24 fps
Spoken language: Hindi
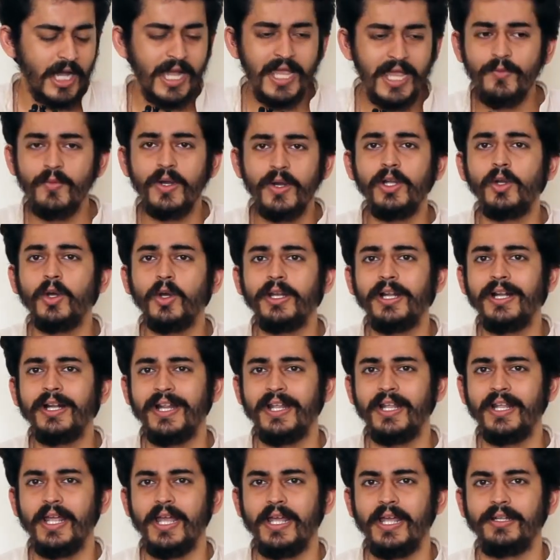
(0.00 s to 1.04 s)
आई वेंट ऑन
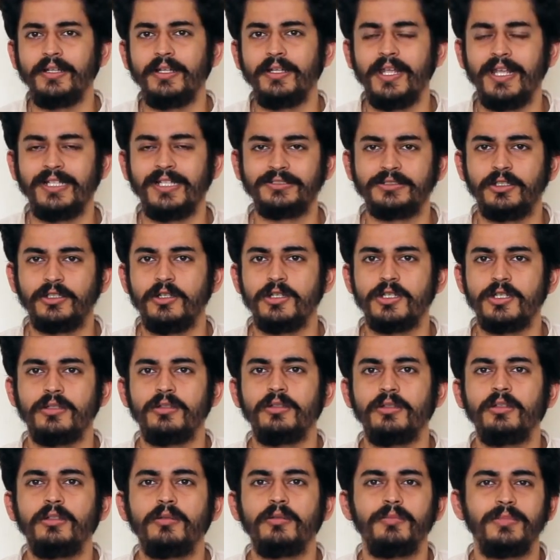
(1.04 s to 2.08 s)
एन
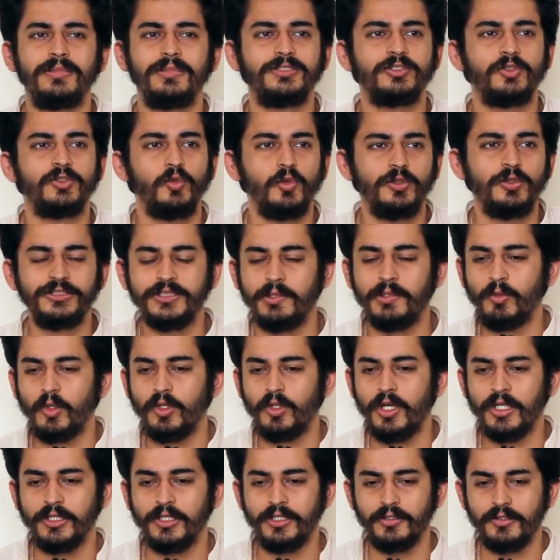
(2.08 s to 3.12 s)
एक्सकर्शन मैं स्कूल से हम
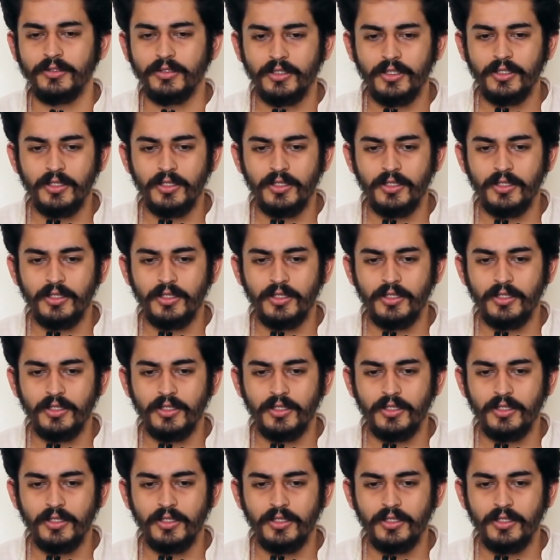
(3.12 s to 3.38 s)
लोग गए थे